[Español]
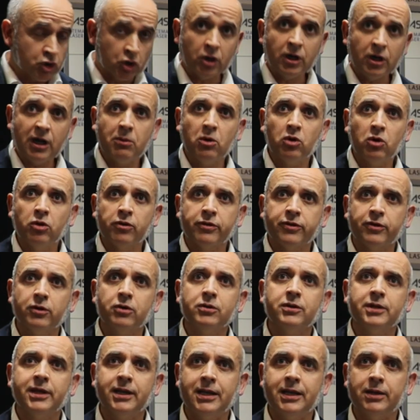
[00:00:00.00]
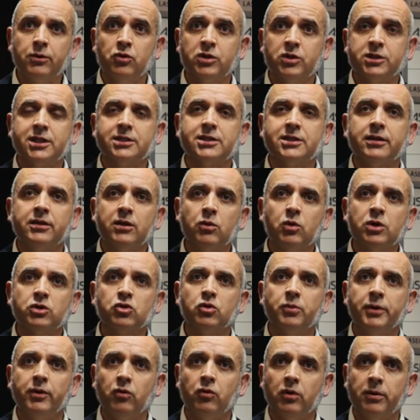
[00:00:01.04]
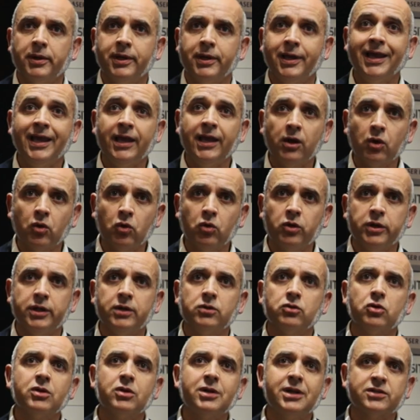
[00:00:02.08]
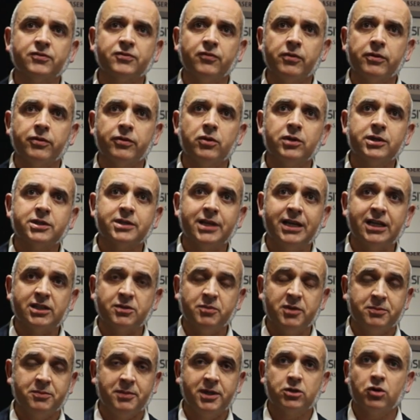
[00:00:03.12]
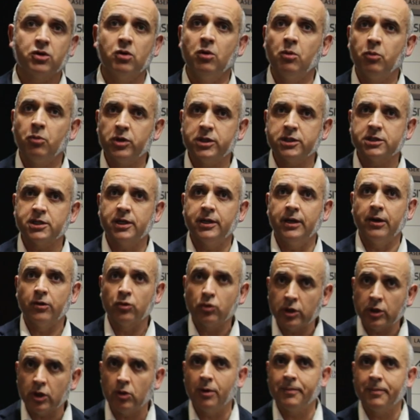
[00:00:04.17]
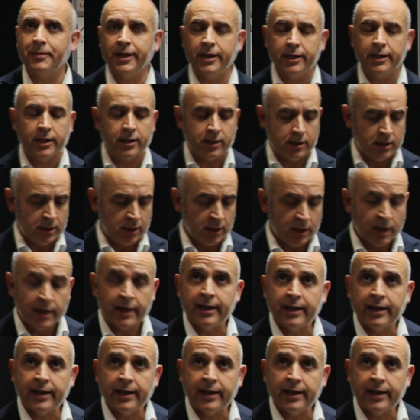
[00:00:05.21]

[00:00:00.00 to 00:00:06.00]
Son la evolución de nuestras antiguas V9 e incluyen todas las funciones de las mismas, como pueden ser el router VPN,